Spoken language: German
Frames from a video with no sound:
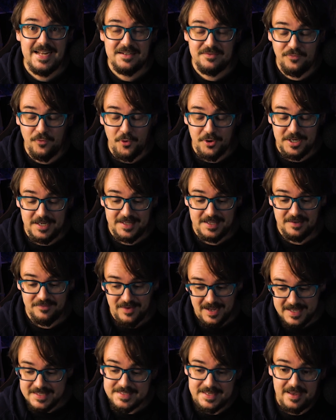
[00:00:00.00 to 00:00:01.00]
hat,
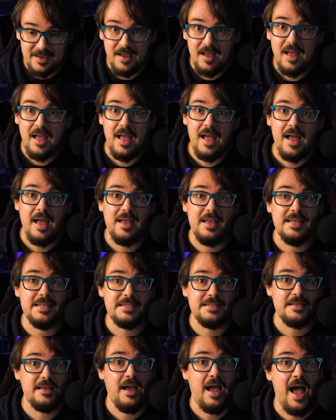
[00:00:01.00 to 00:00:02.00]
freundlicherweise
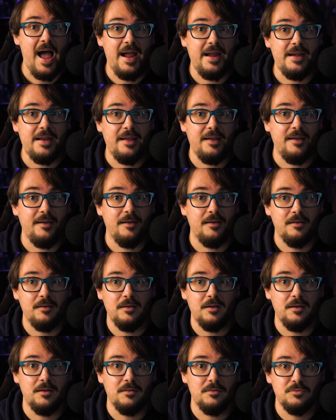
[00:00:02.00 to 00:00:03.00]
es eine
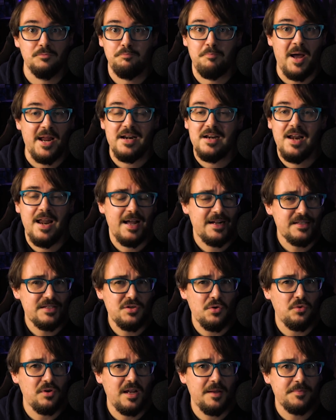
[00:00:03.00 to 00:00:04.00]
äh,
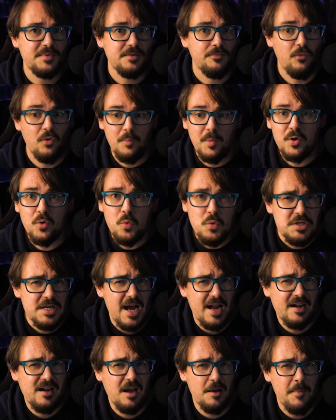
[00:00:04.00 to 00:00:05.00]
Bundle-Aktion gibt, wo man
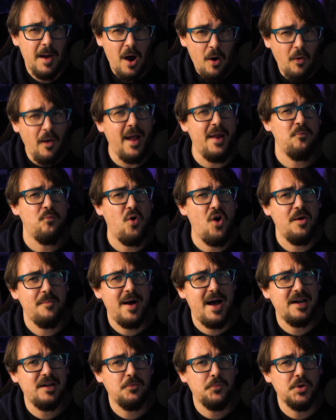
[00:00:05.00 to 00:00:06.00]
unter anderem auch ein
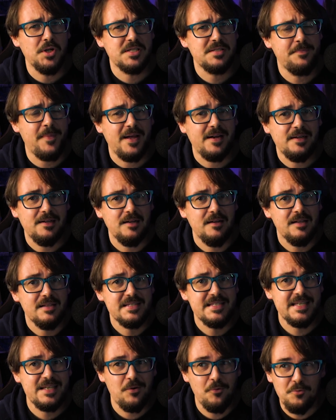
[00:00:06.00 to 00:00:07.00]
Warhammer Underworlds Bundle
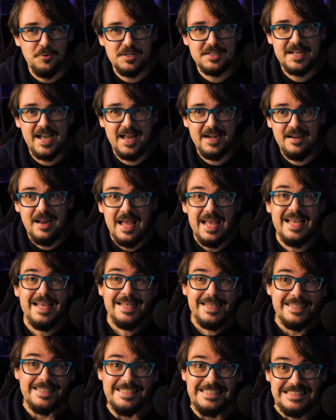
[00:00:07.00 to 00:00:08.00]
sich holen kann
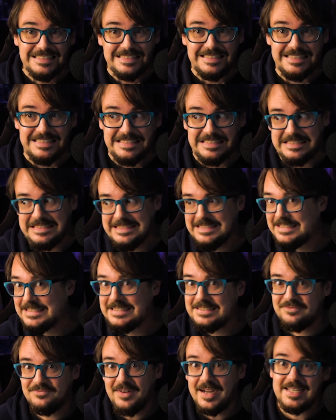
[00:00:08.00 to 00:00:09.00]

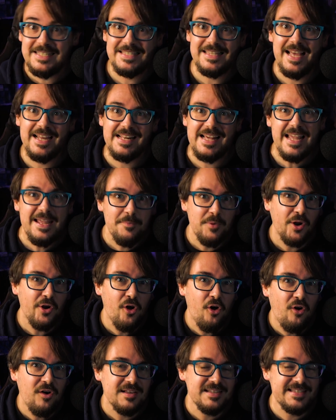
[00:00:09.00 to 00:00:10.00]
ich weiß leider immer
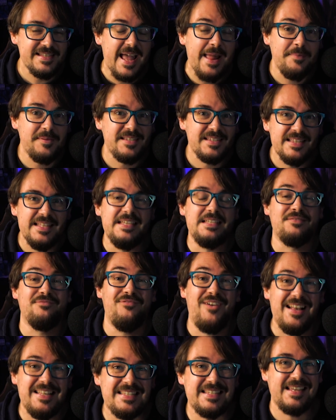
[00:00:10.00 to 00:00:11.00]
noch selbst
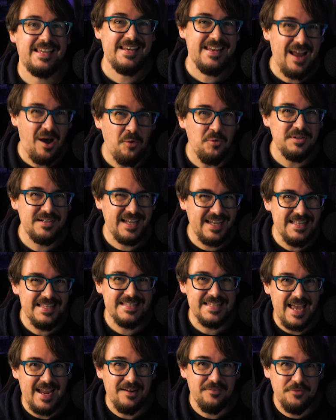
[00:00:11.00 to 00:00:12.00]
nicht, was genau
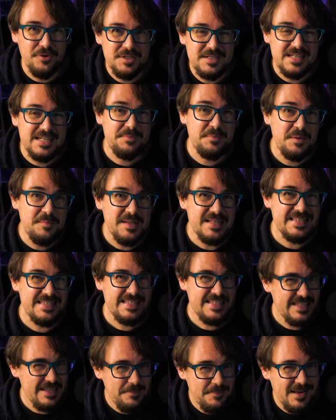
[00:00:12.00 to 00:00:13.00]
drin sein wird. Ich bin mir
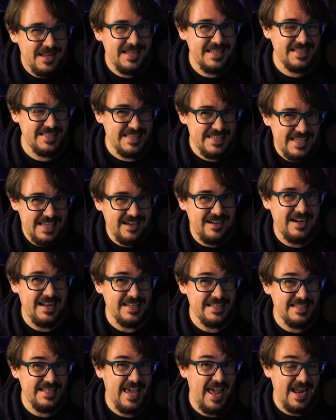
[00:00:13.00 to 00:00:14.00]
ziemlich sicher,
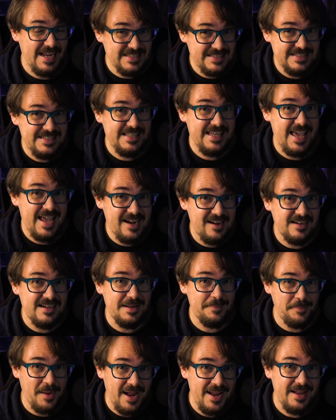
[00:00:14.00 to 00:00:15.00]
dass die Hexenjäger
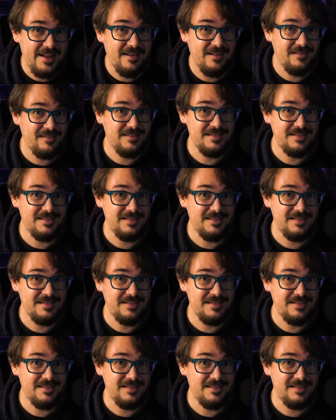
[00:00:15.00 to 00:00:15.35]
dabei